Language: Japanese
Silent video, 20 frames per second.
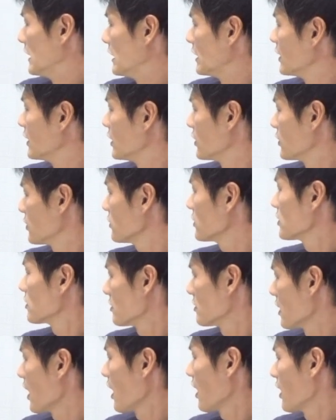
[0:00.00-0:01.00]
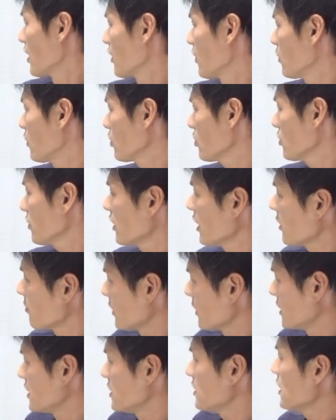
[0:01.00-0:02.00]
か。そうですね。うん、この時はやっぱ
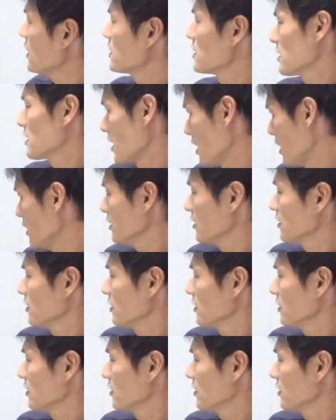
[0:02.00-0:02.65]
り二歳児さん。